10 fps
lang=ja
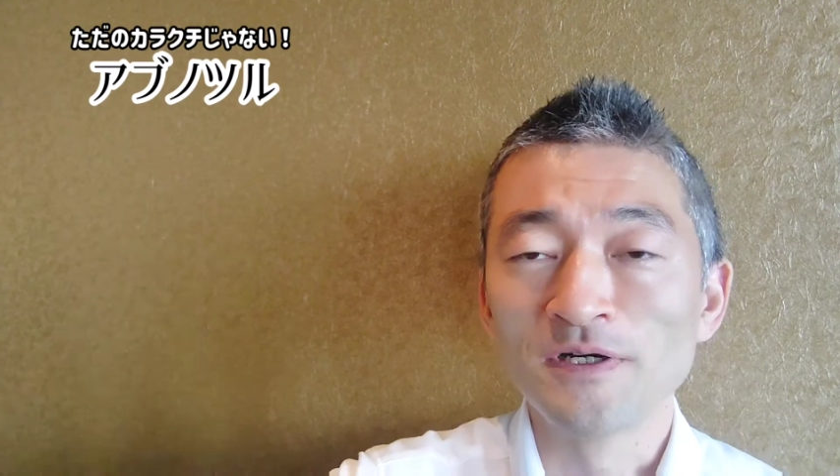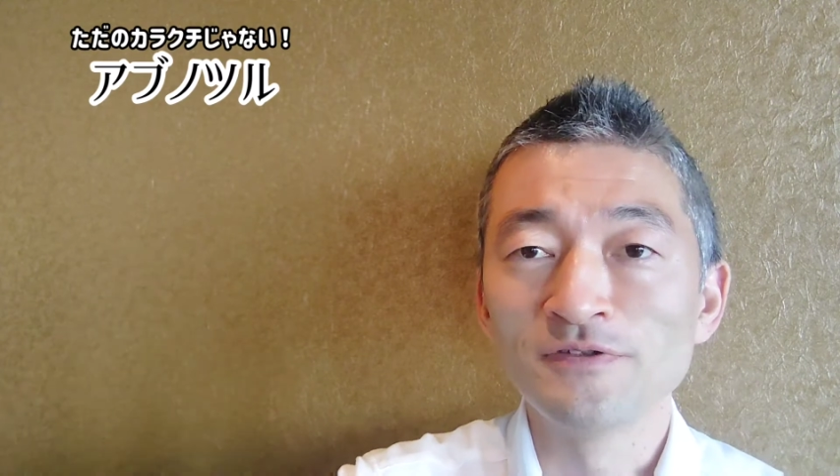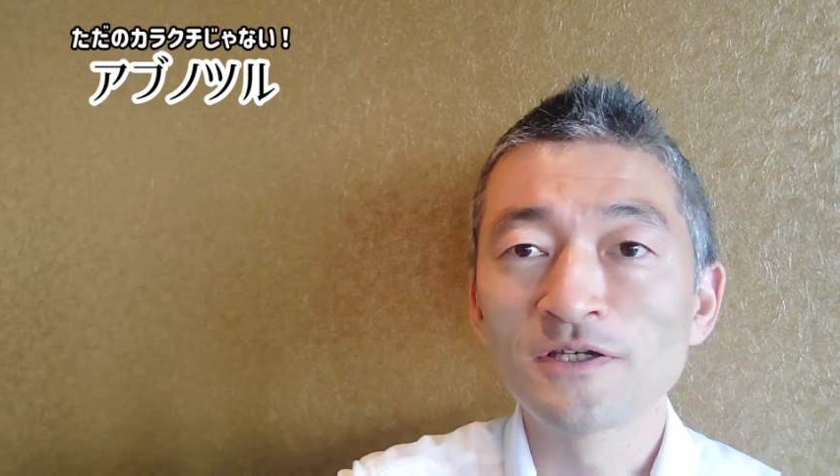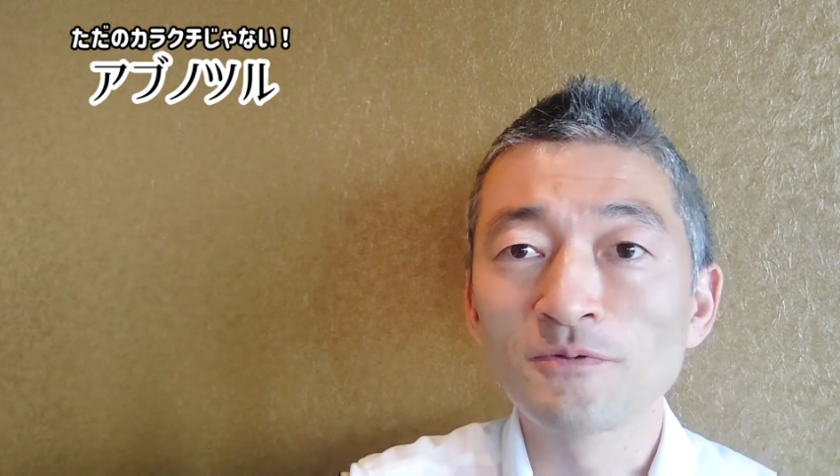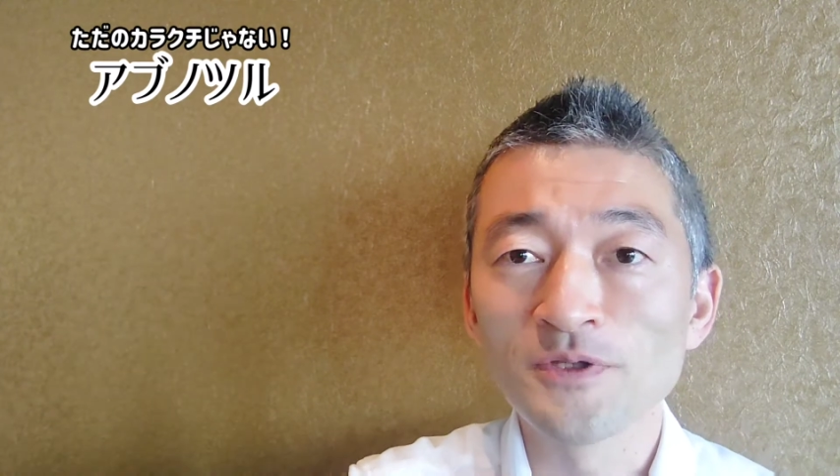まあ、
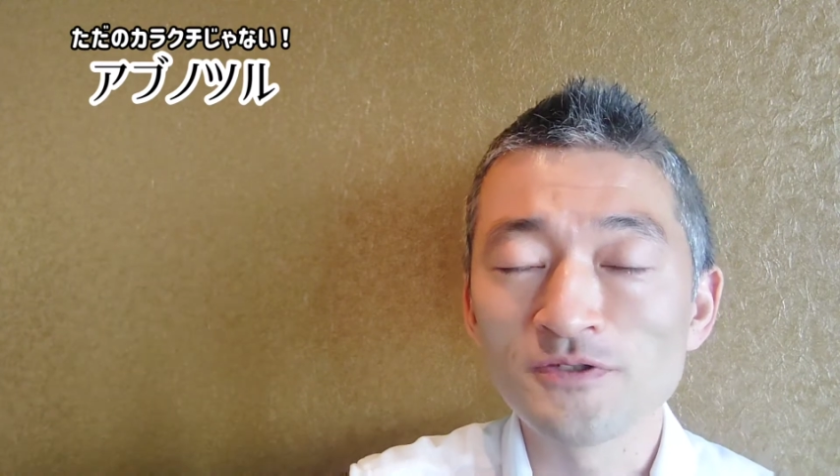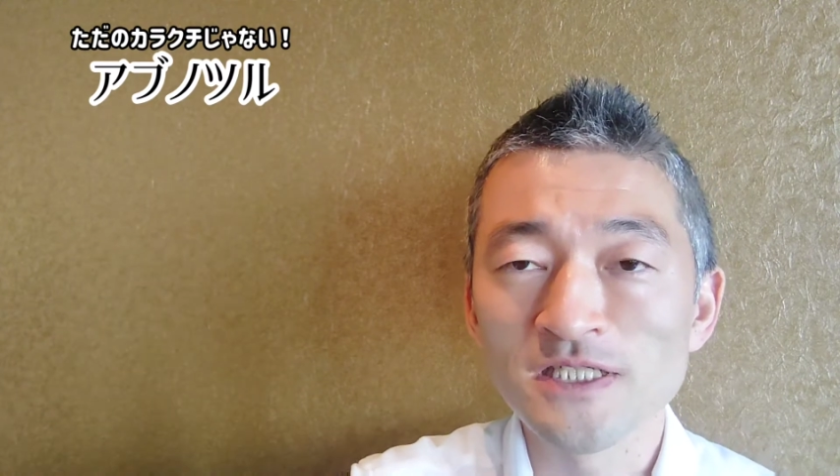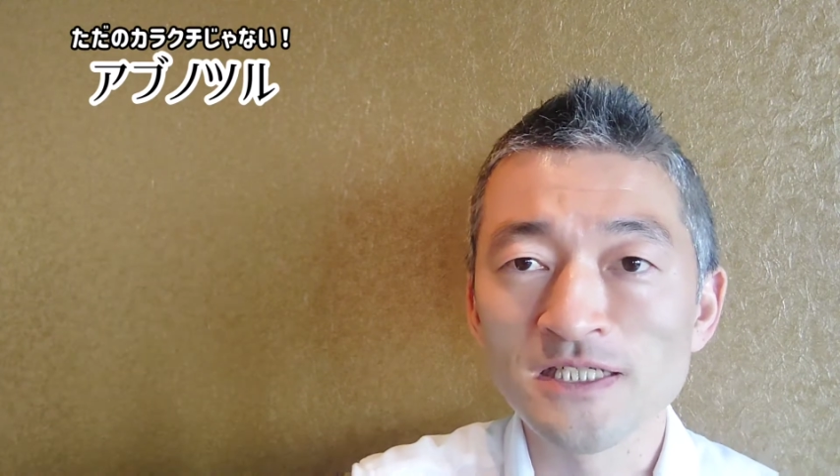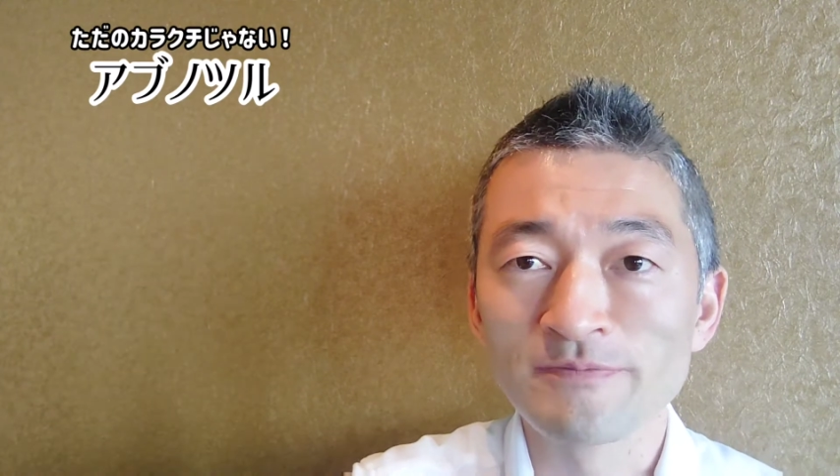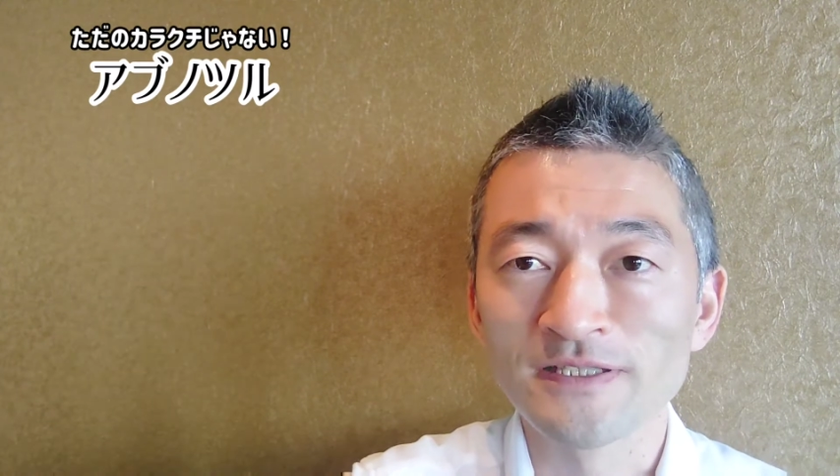振り込みを
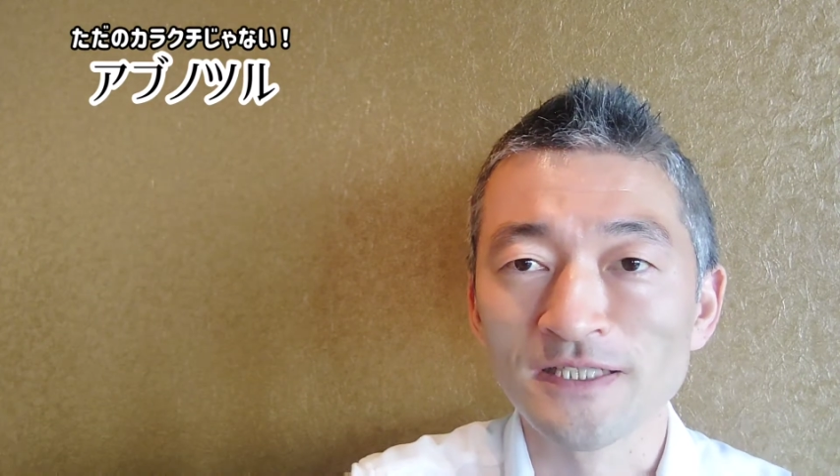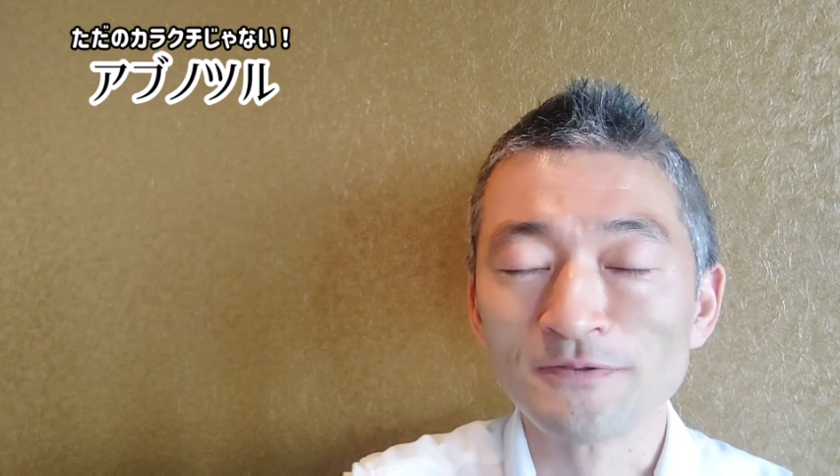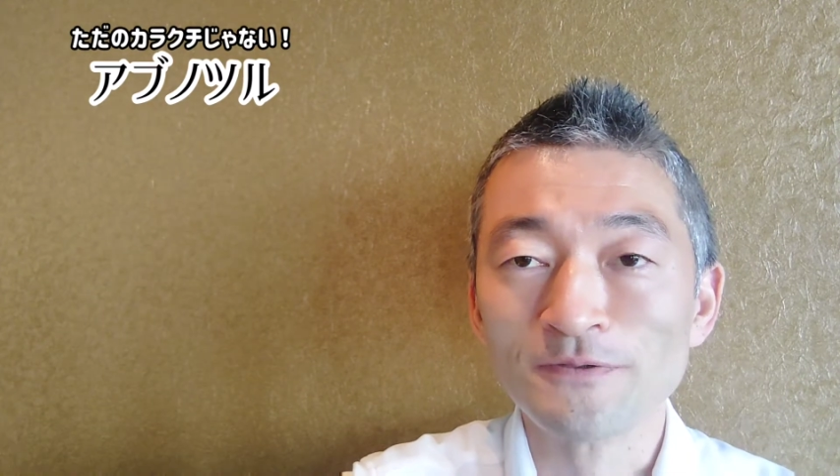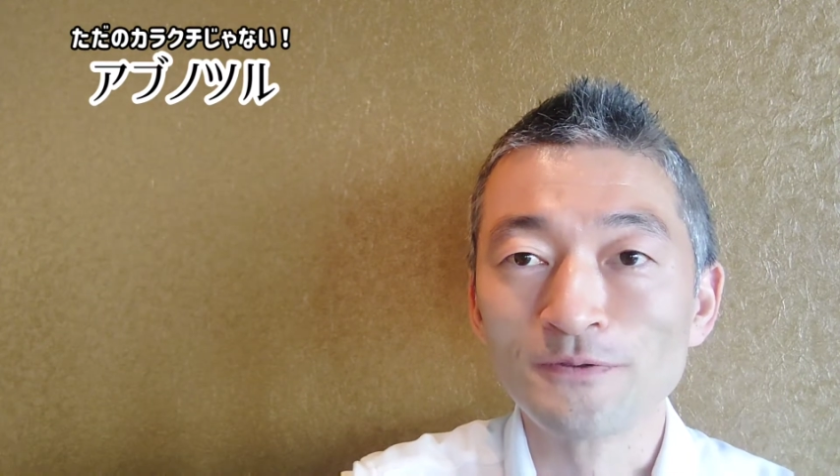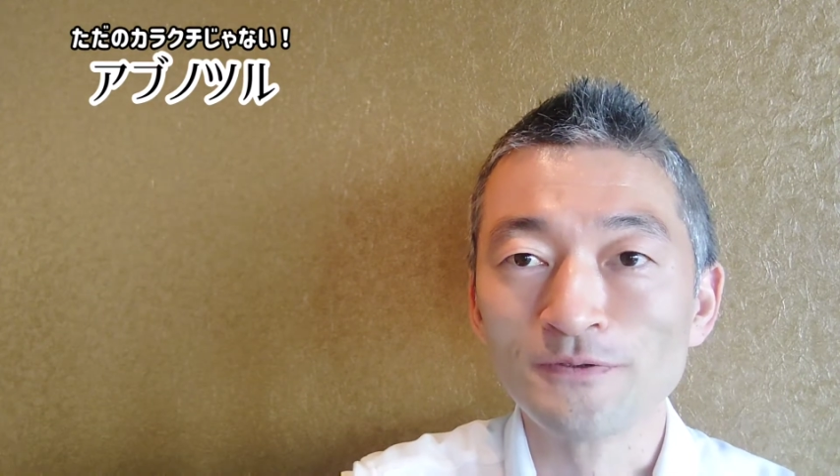してしまった
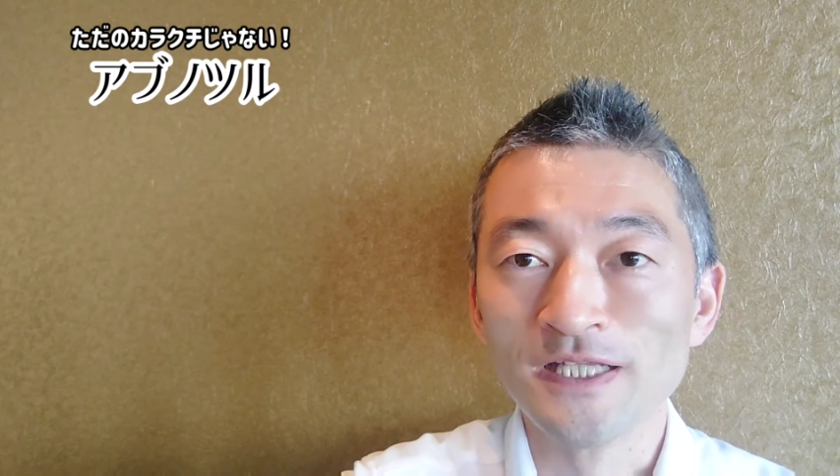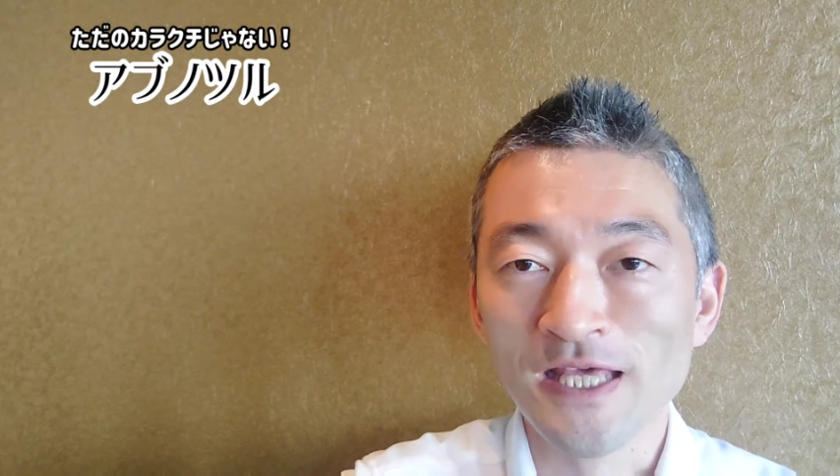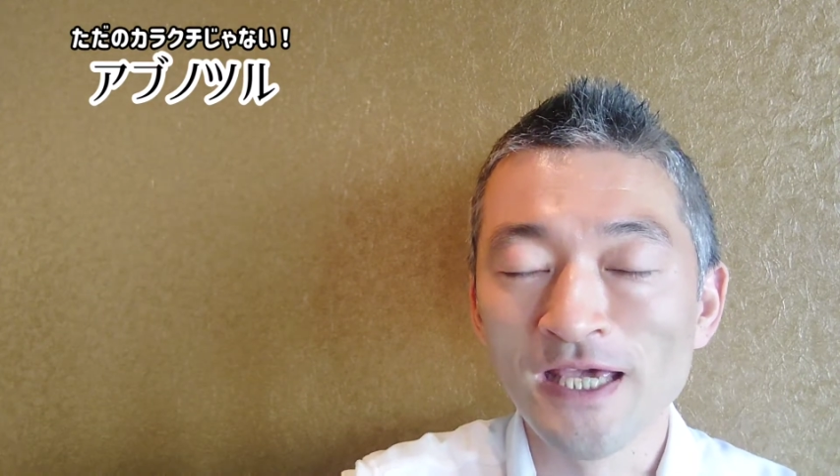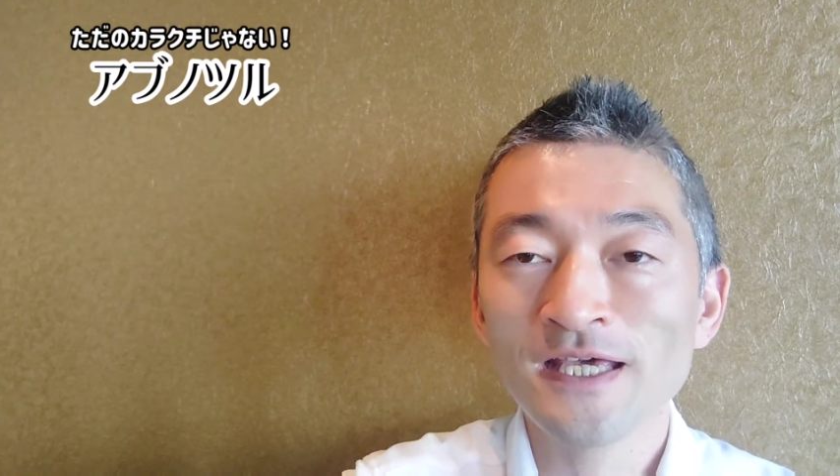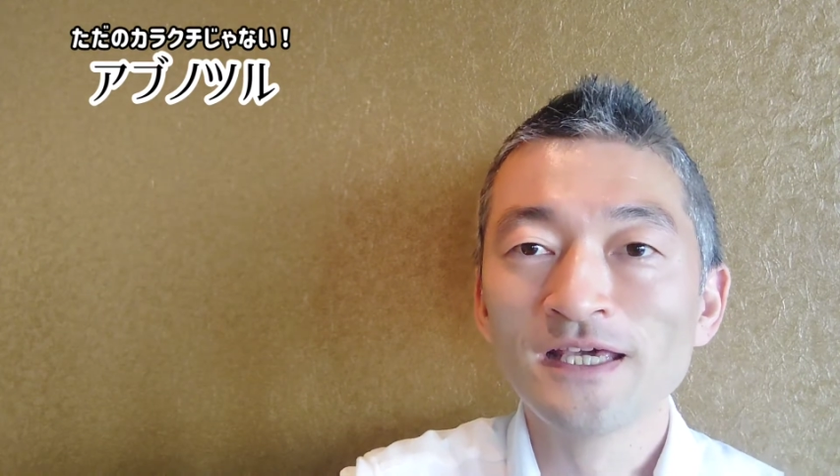ということで
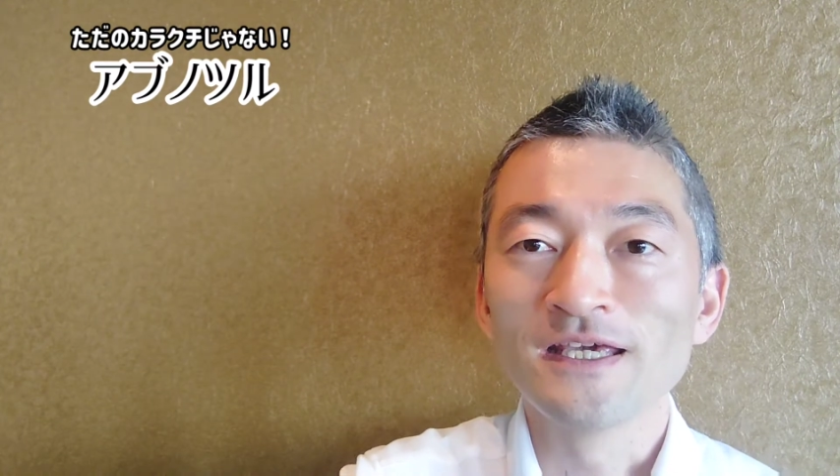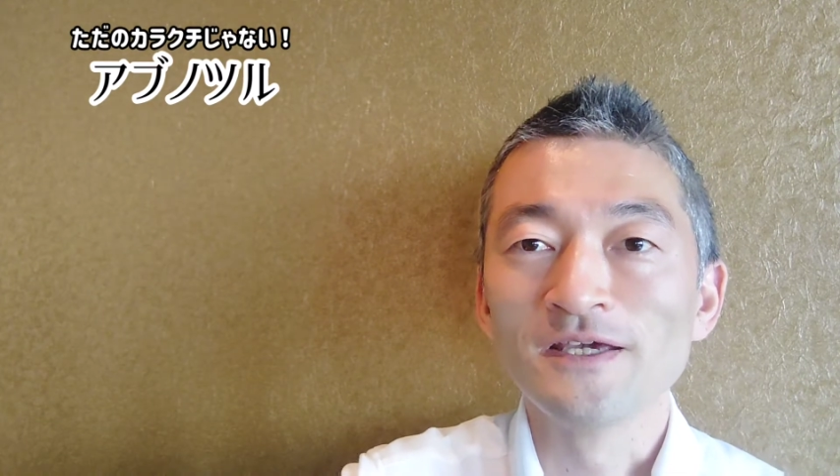ね、